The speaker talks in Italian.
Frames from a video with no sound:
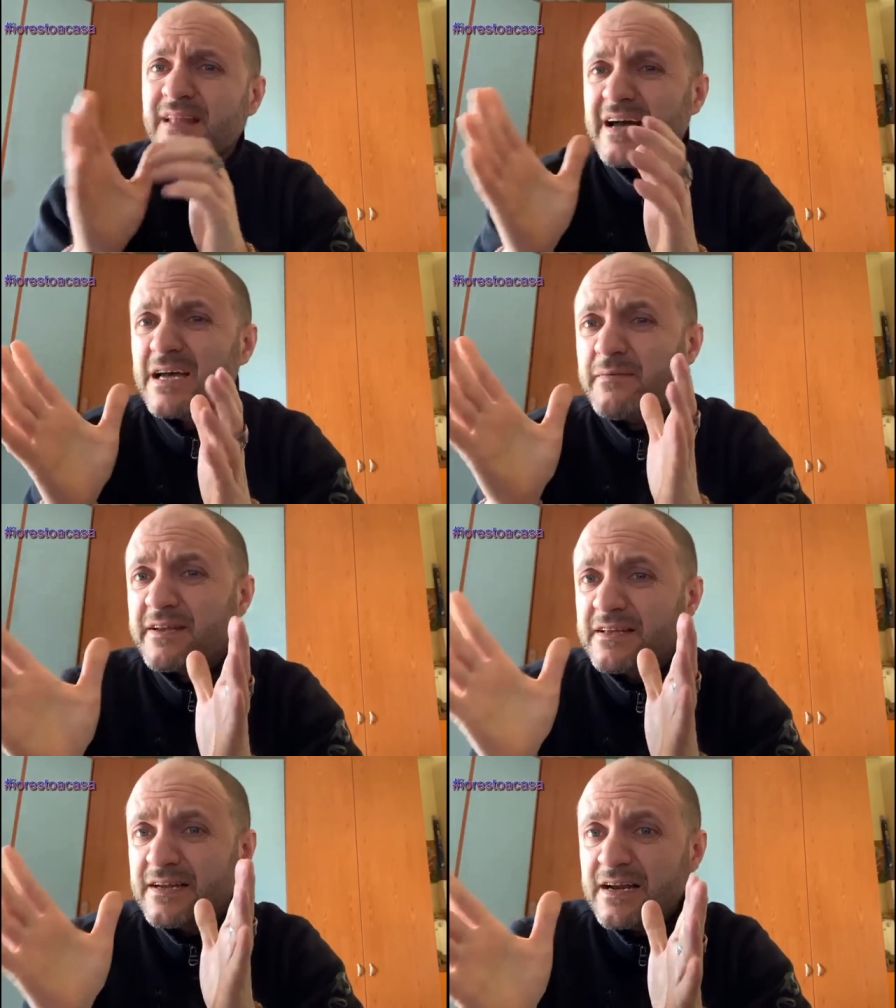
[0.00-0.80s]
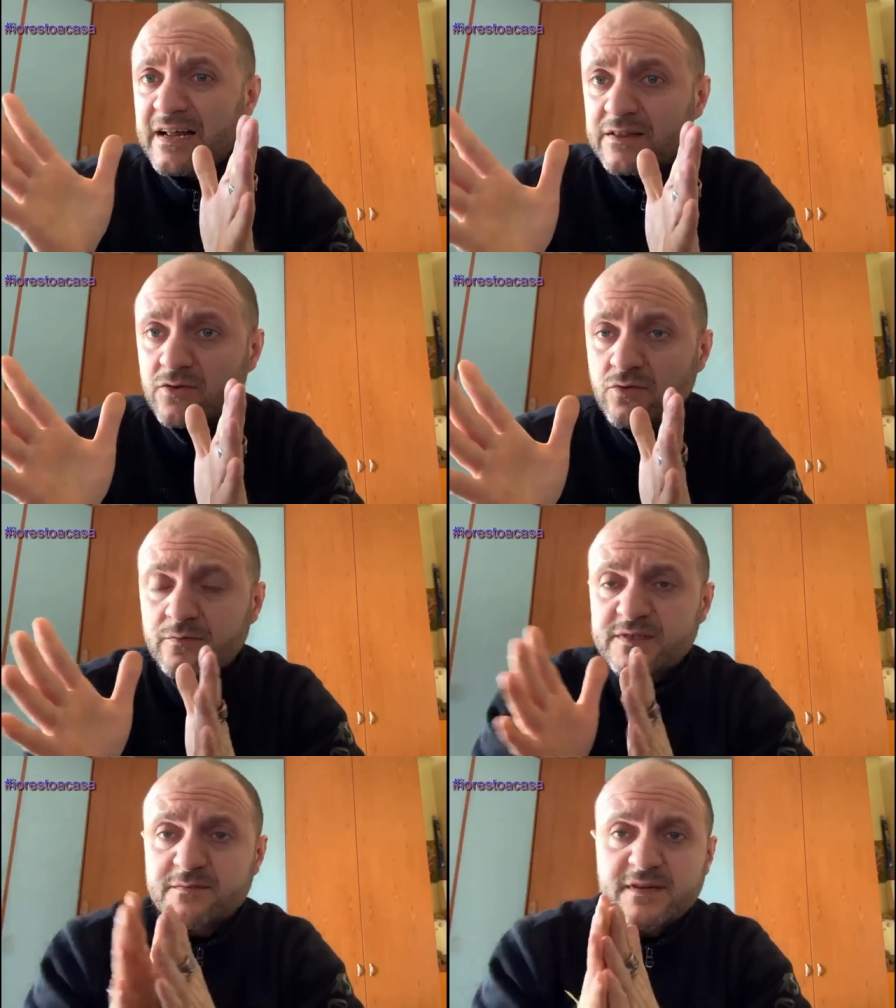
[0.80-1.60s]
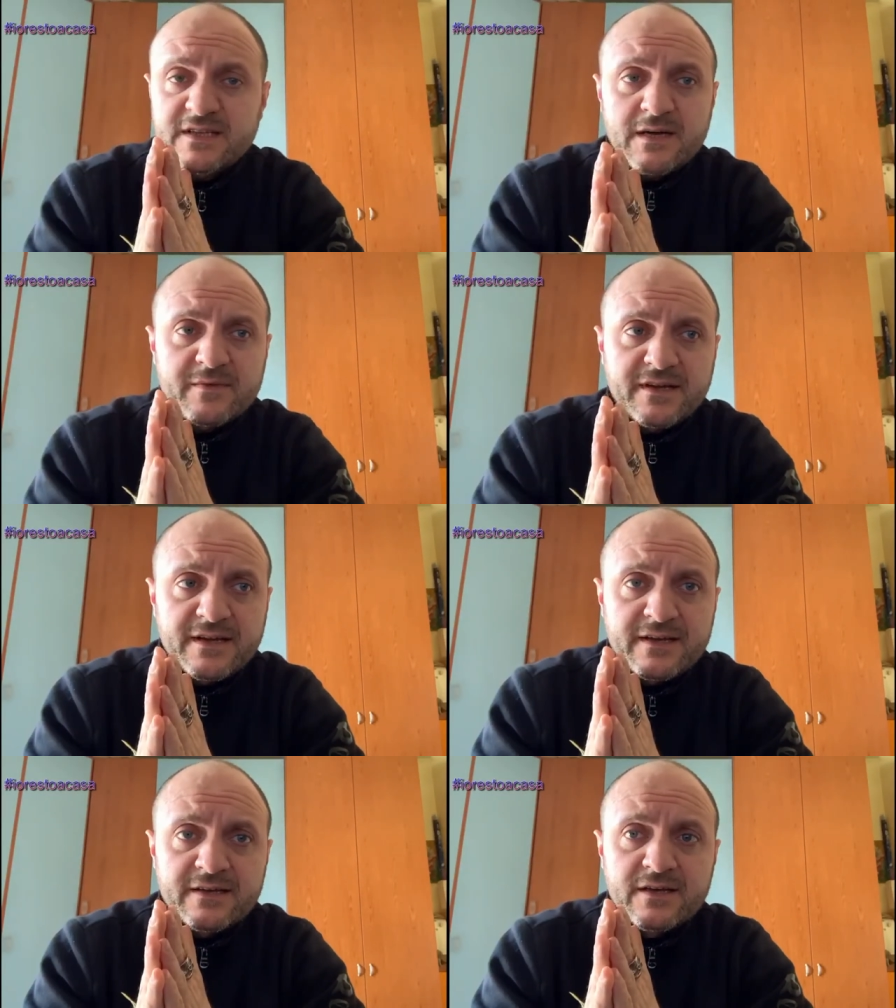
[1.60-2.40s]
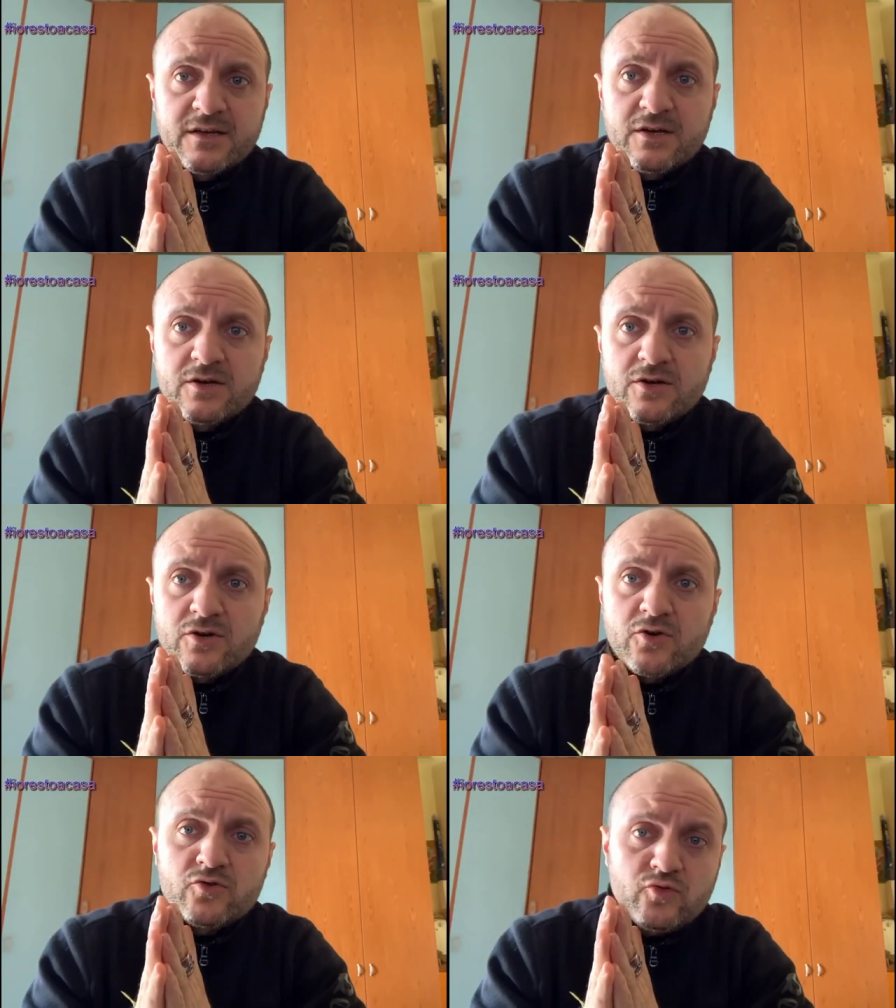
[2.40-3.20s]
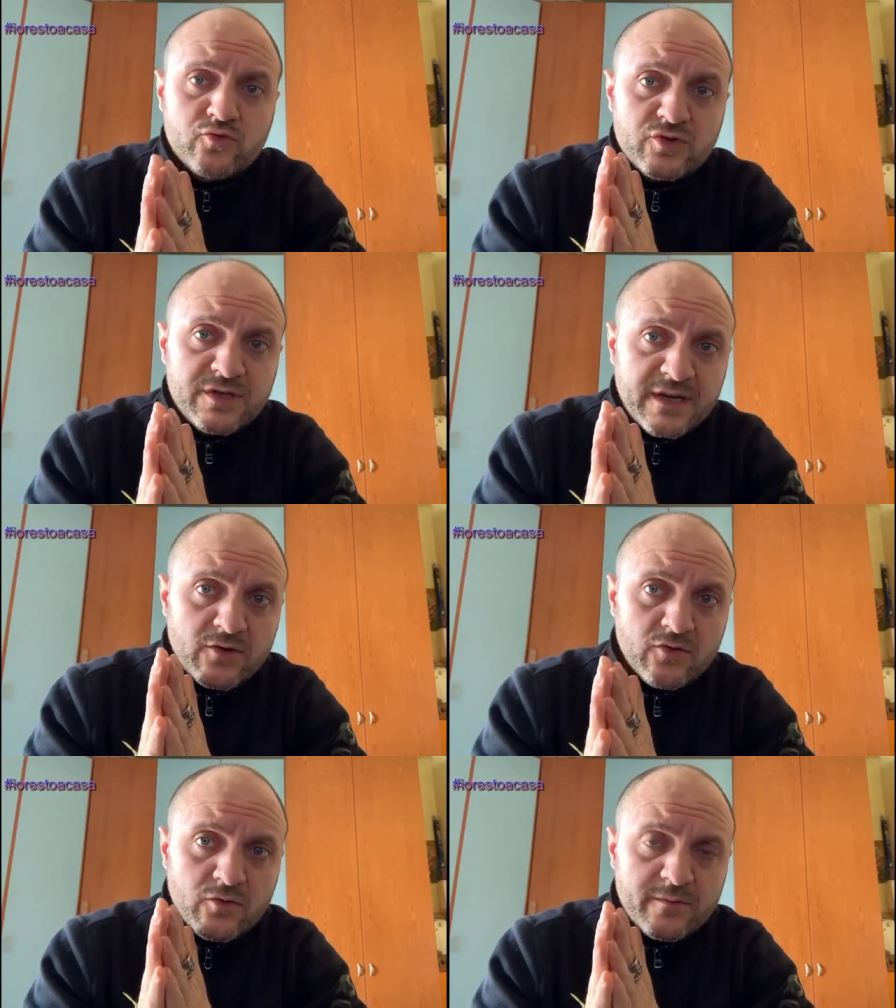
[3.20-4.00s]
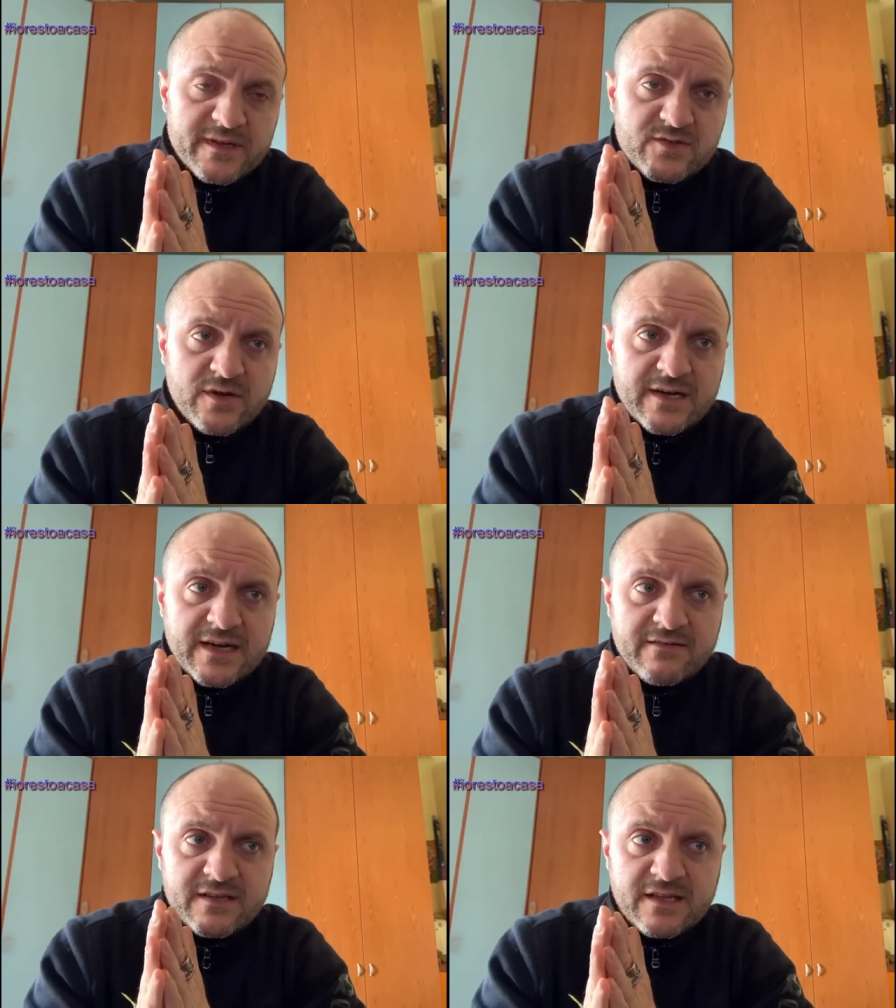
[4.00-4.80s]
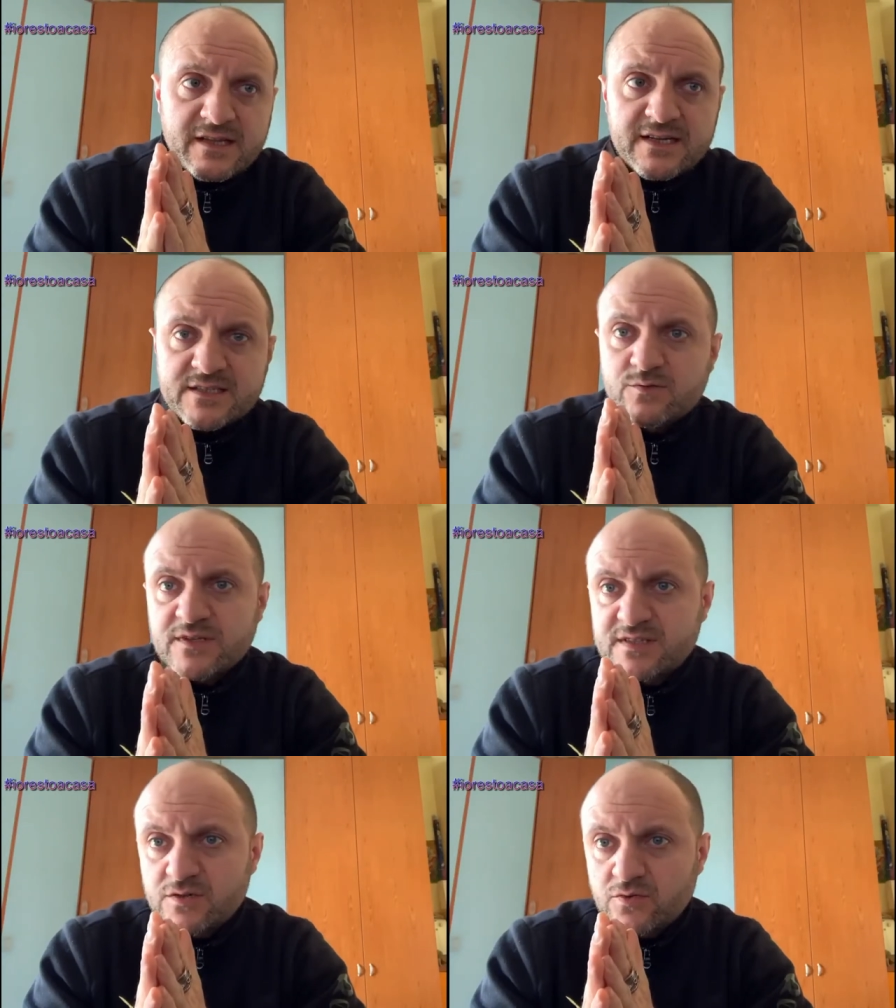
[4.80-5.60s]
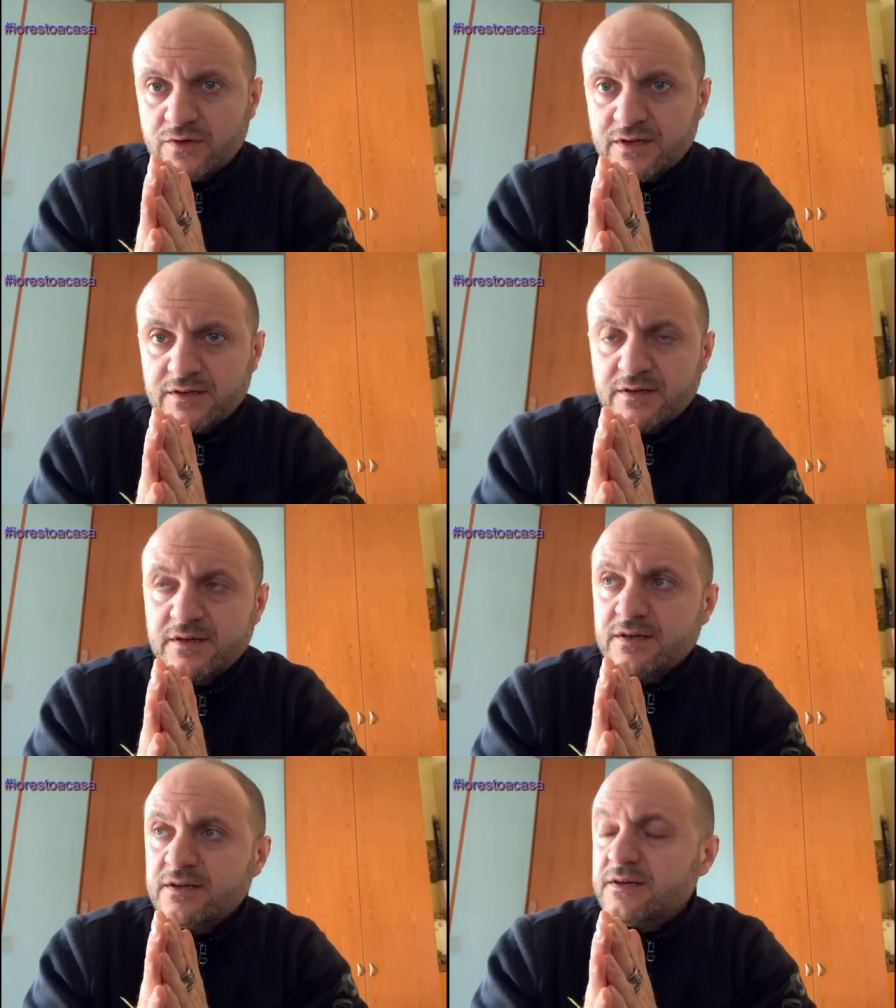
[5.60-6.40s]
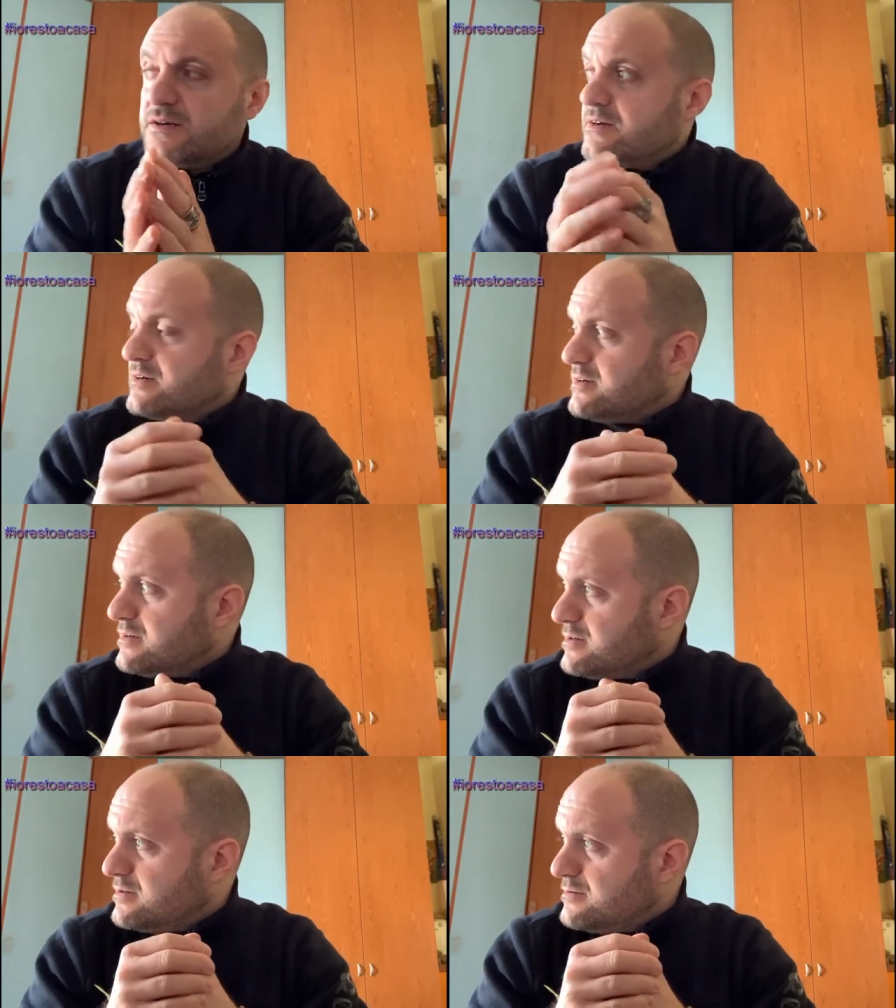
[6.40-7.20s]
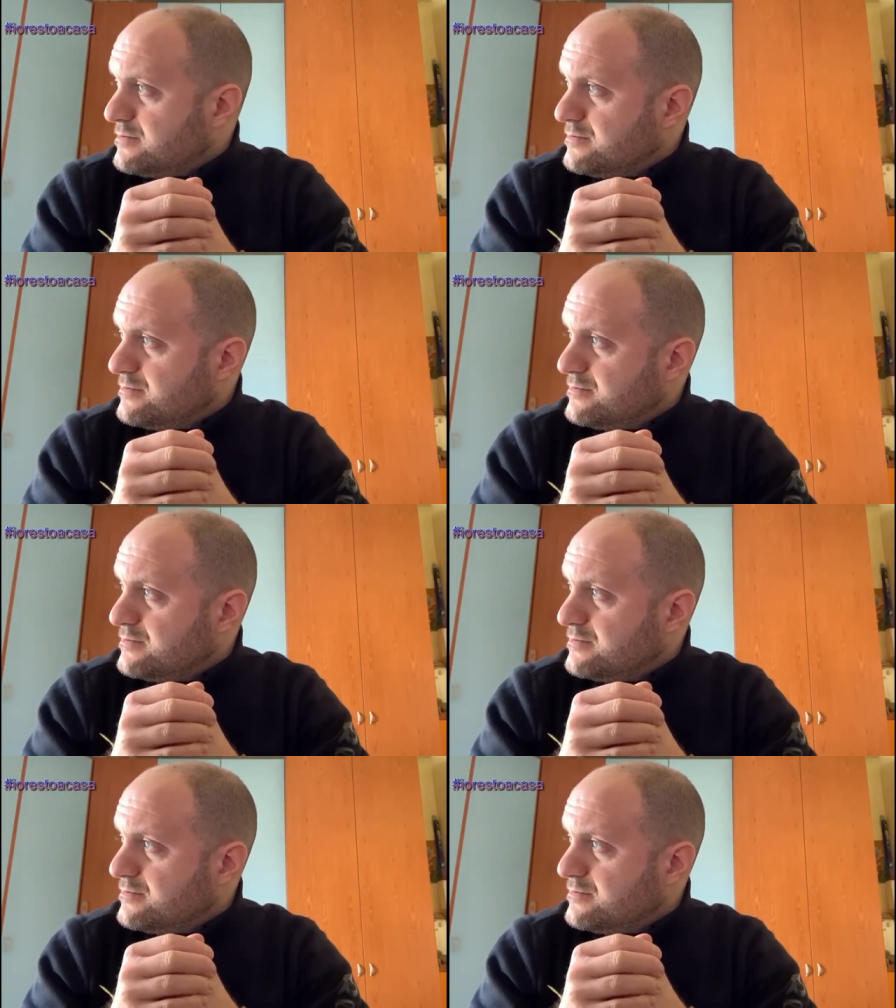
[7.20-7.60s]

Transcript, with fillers: Anche perché tra l'altro mi sembra di capire che non tutti hanno compreso la gravità della situazione. Uh,